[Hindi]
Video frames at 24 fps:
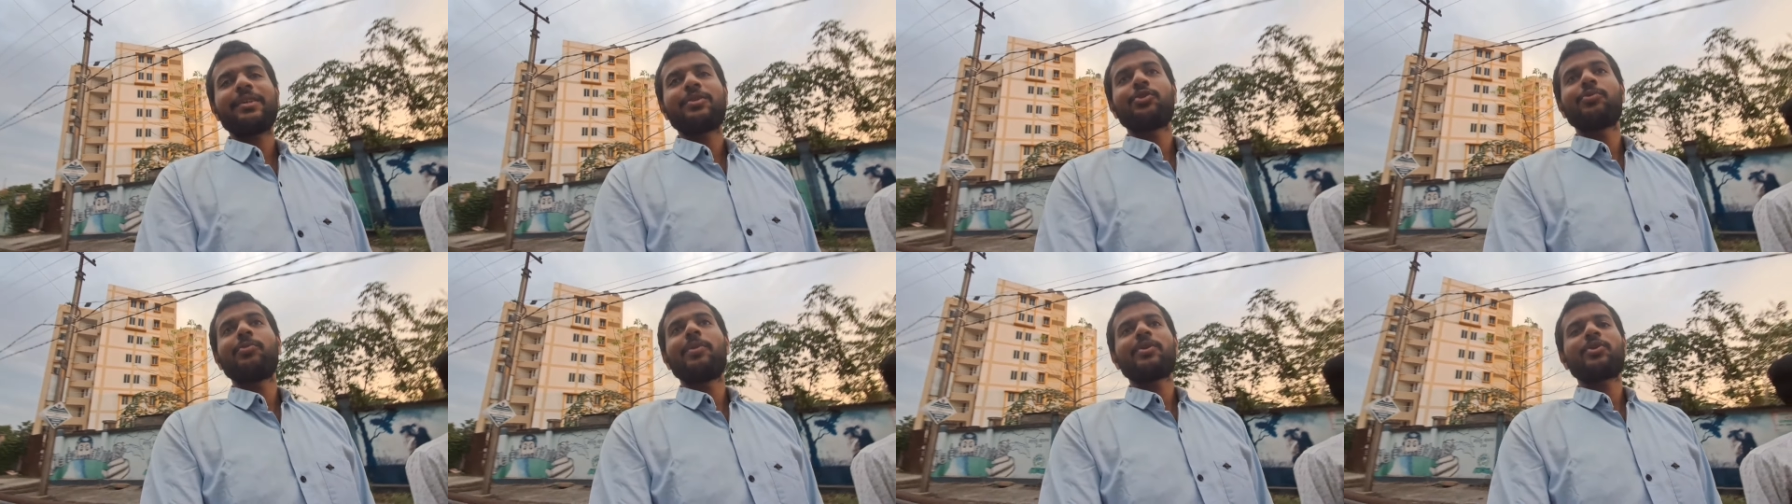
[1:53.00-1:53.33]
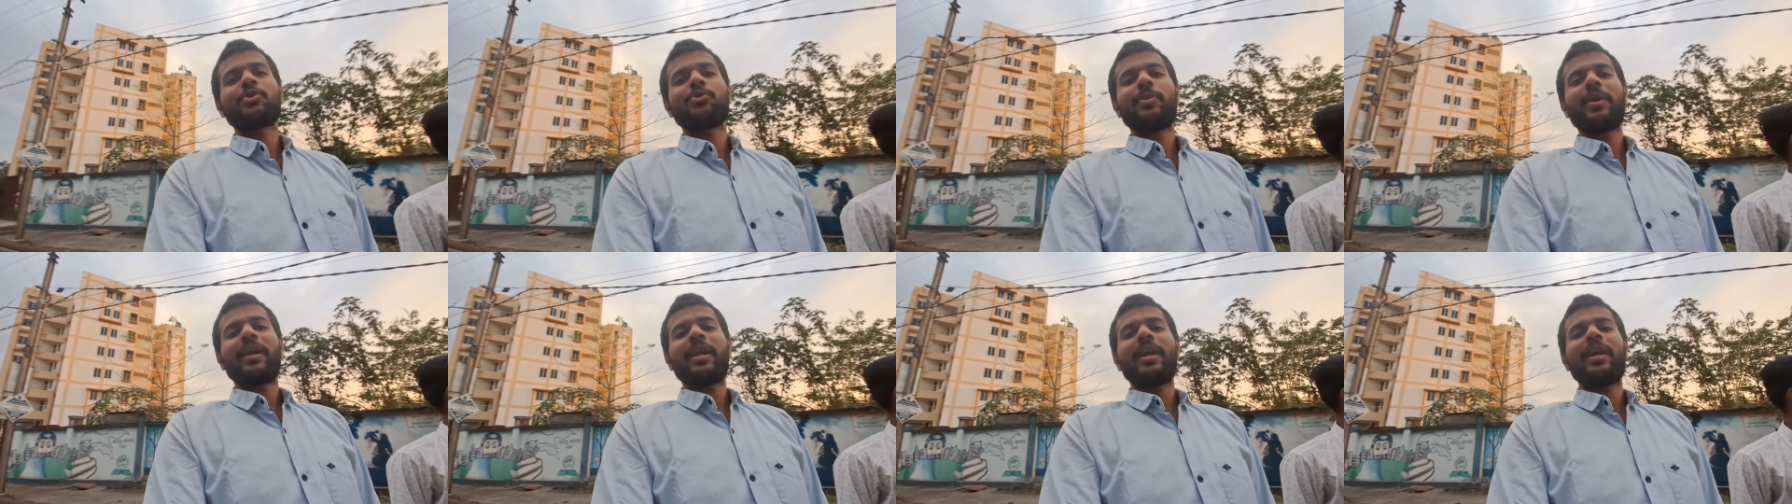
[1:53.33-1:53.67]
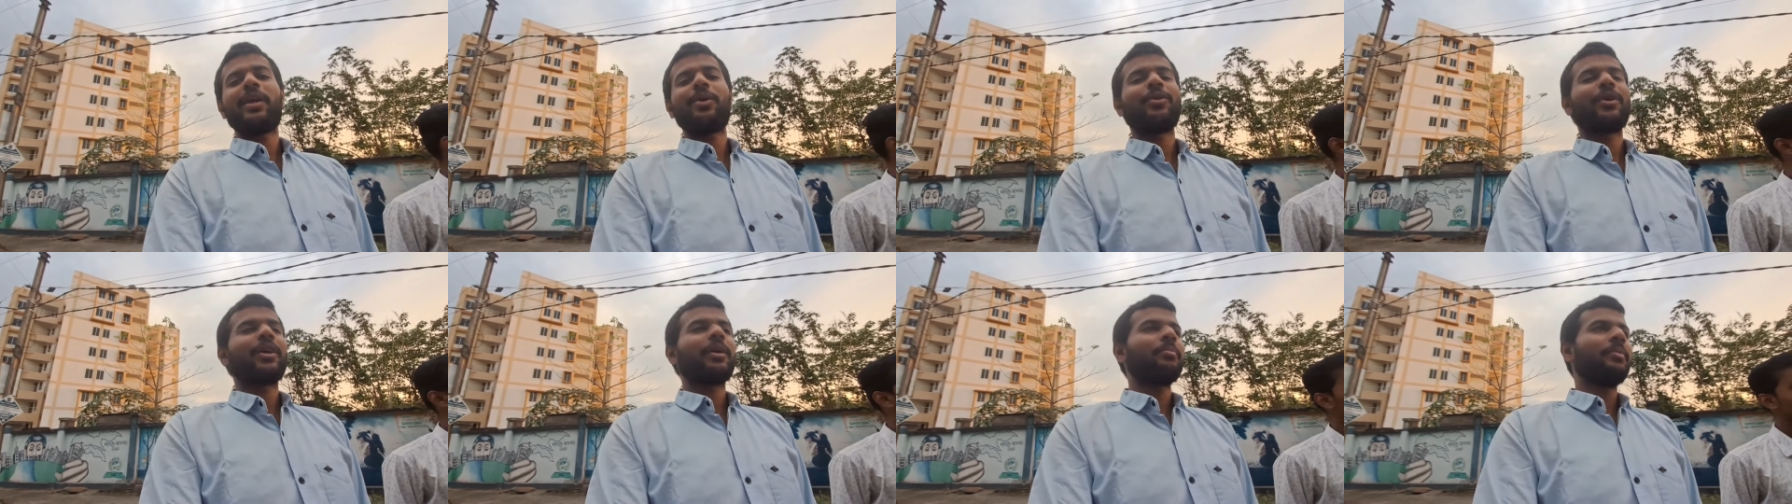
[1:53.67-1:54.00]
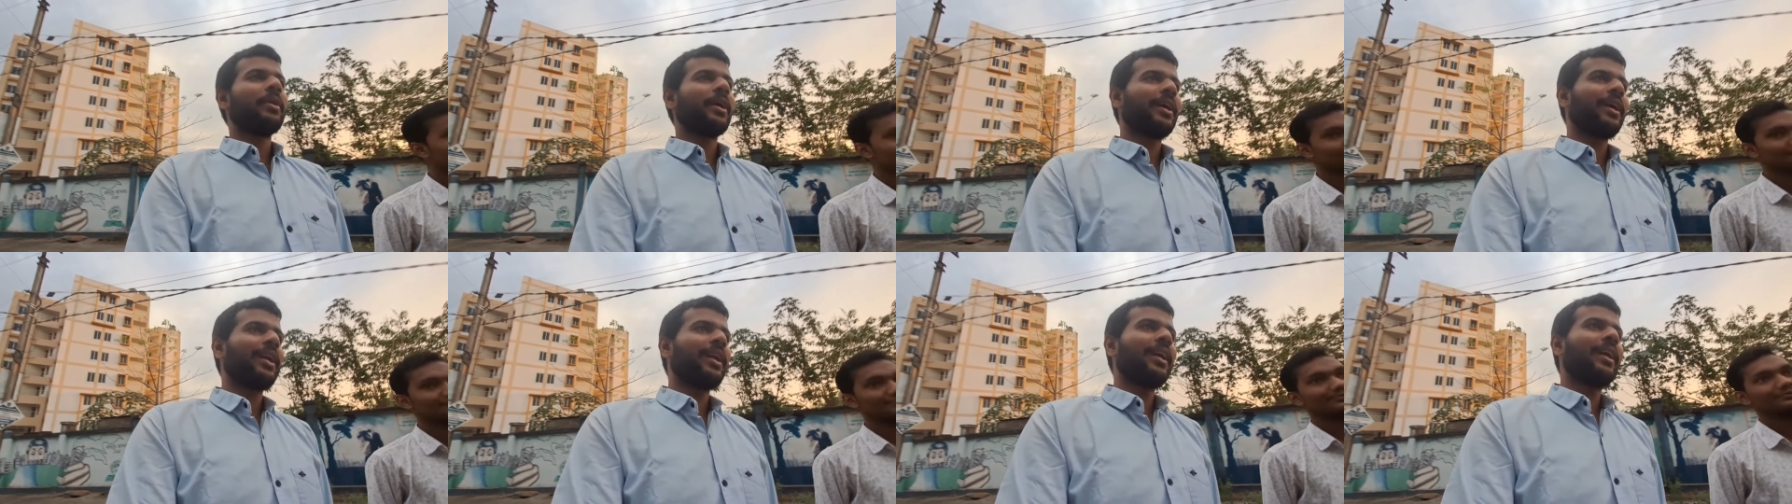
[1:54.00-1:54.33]
सुबह सुबह रेडी होकर हम
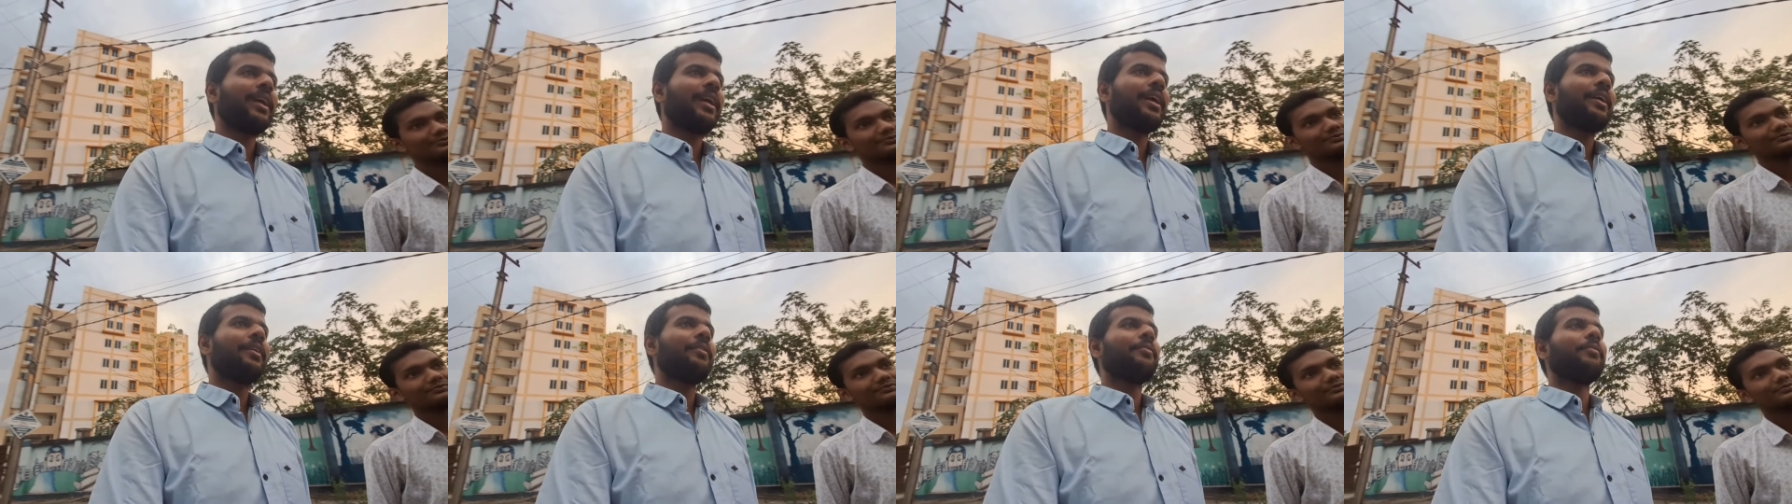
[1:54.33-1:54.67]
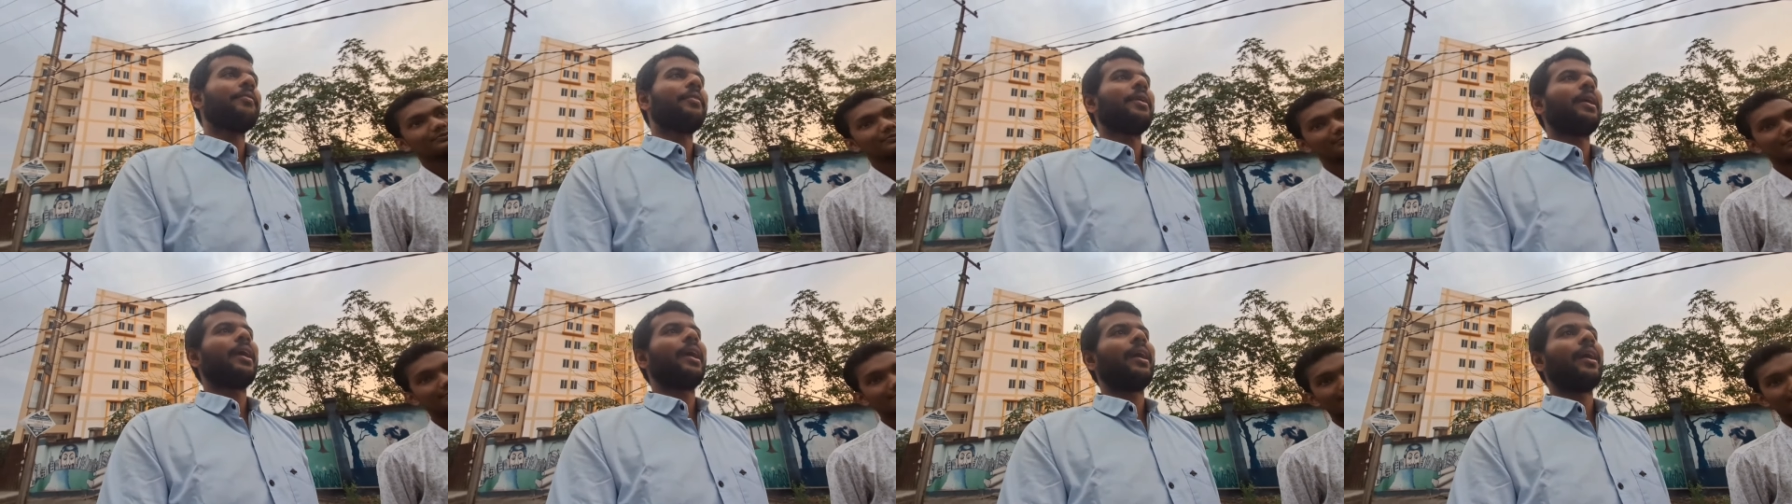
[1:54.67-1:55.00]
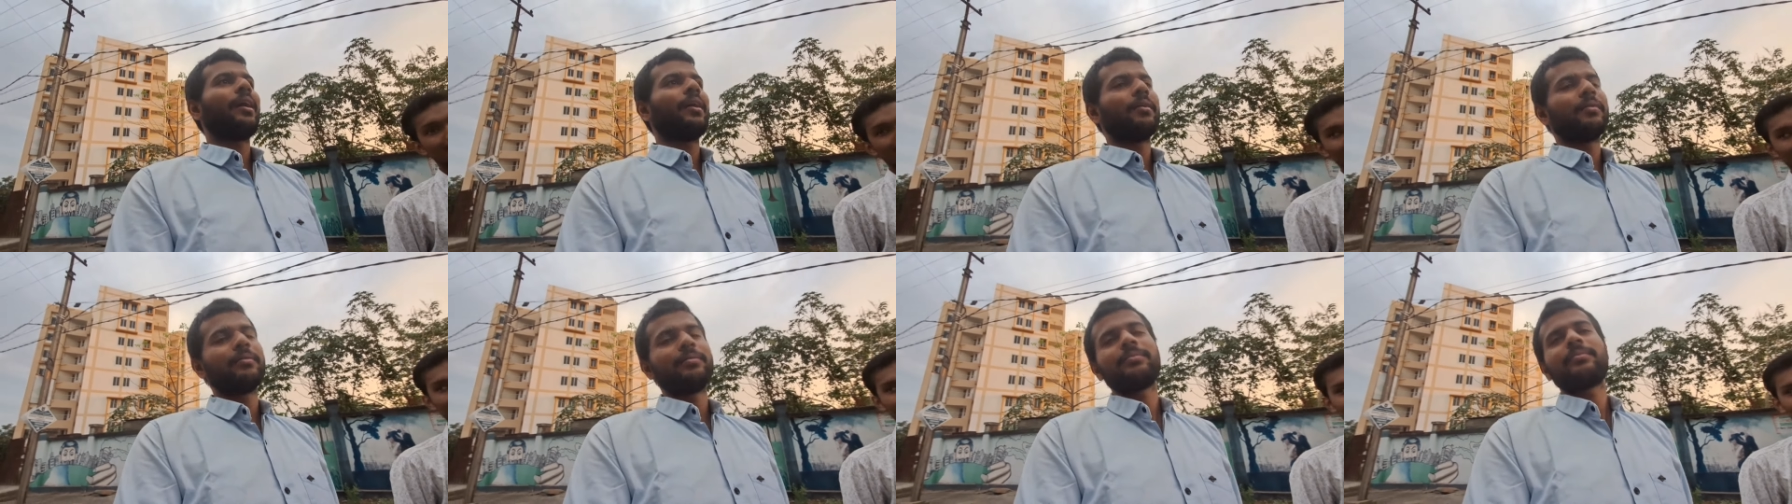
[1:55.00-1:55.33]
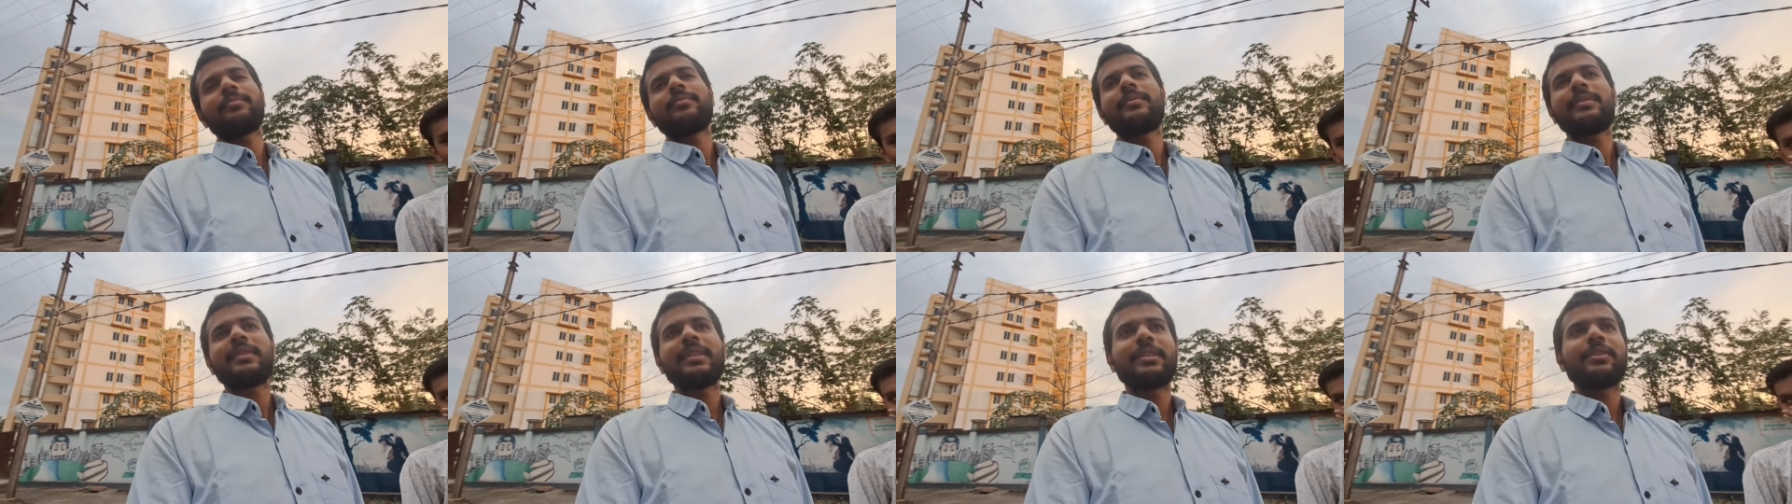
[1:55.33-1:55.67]
निकल गए हैं
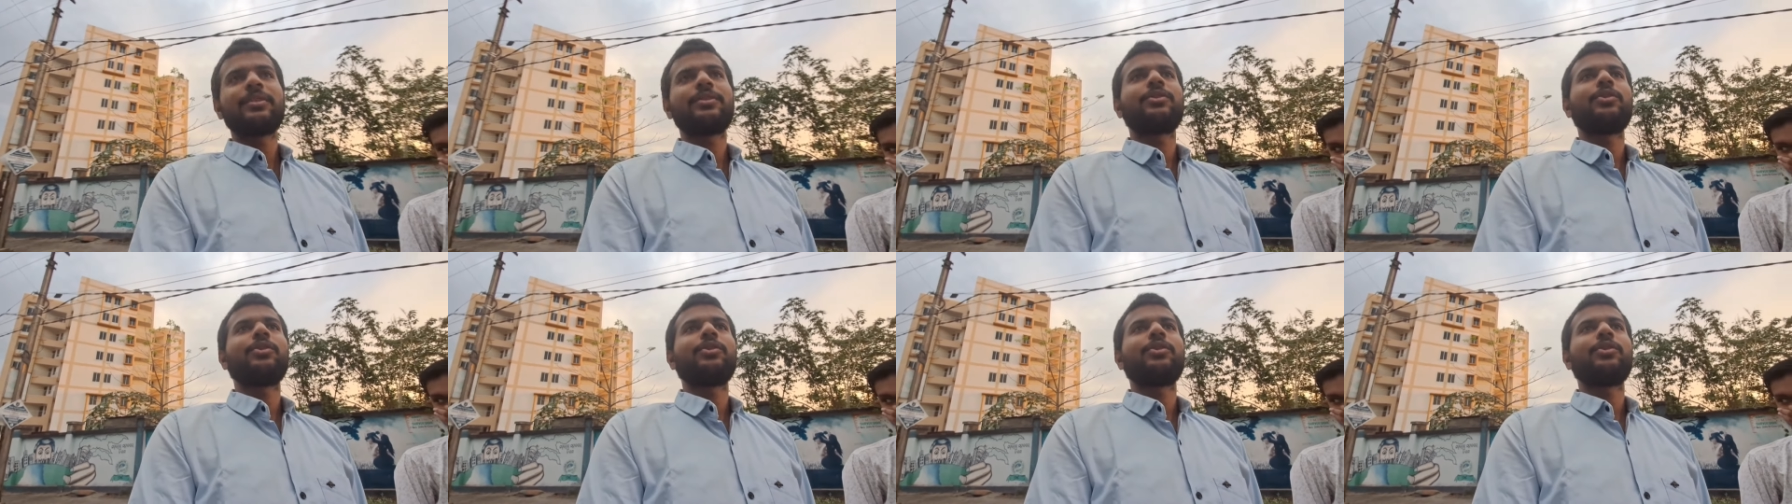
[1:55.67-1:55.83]
गवर्नमेंट ऑफ